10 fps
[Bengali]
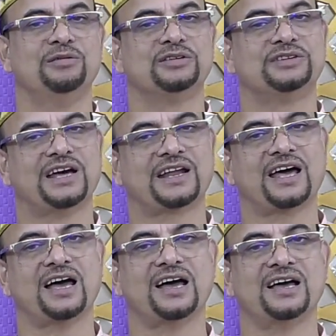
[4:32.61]
এবং
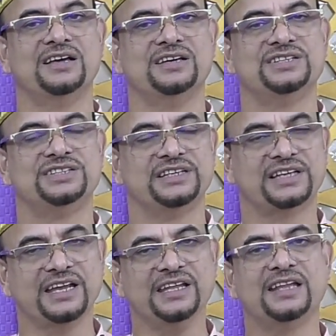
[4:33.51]
তারা
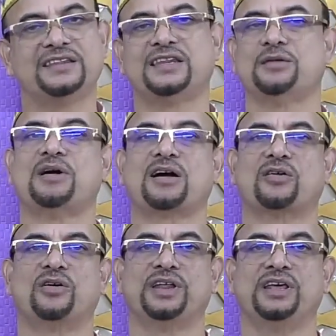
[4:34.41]
সেটারই এত্তেবা
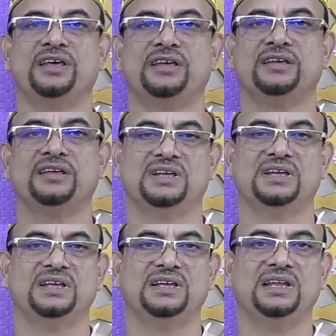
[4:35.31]
করে
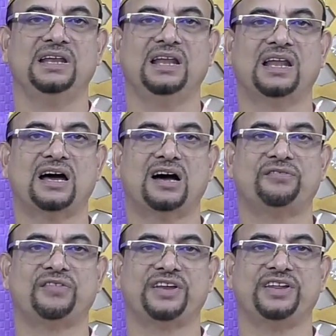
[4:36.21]
ইল্লা
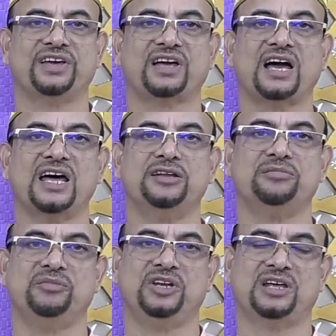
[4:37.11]
ফারিকান
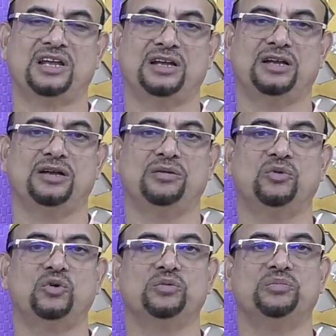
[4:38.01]
মিনাল
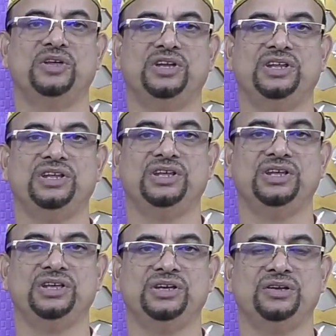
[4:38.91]

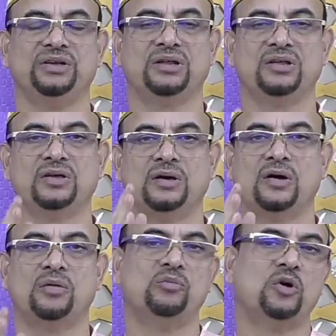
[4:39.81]
মুমিনিন
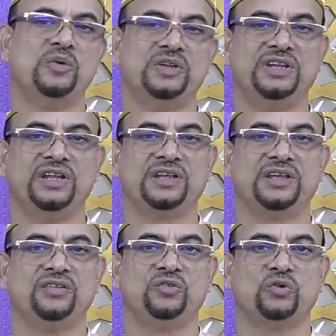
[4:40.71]
মোমেনদের
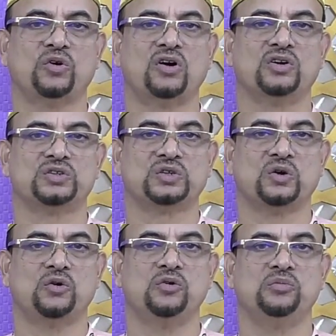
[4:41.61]
কিছু অংশ
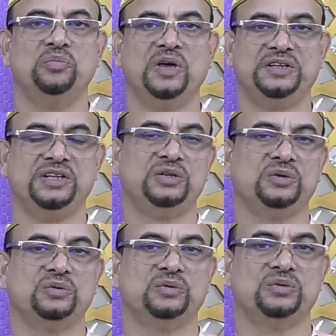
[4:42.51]
ব্যতীত